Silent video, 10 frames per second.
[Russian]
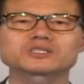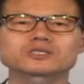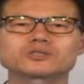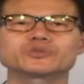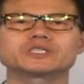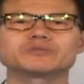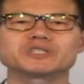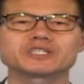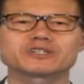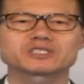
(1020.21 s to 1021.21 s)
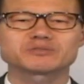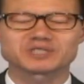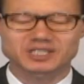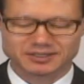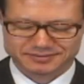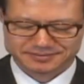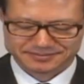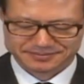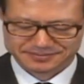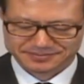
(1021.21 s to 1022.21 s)
Поначалу это
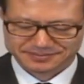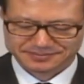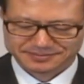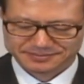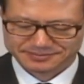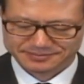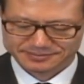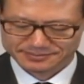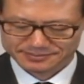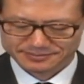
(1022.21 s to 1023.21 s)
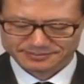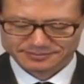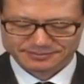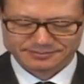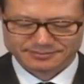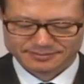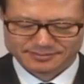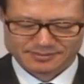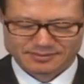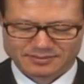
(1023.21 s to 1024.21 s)
название использовалось как э,
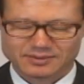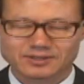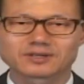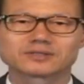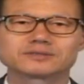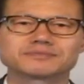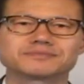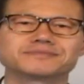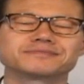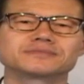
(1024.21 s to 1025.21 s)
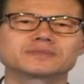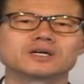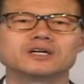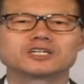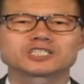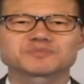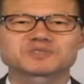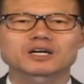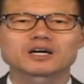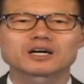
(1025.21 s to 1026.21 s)
оскорбление,
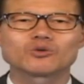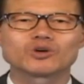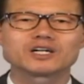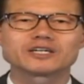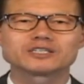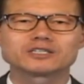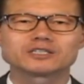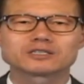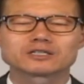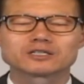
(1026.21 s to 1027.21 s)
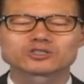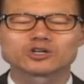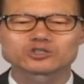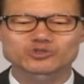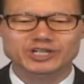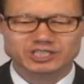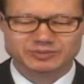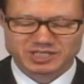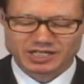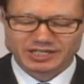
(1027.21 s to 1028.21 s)
но позже стало славным
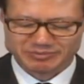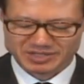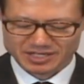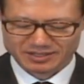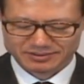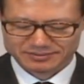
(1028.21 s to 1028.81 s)
именем.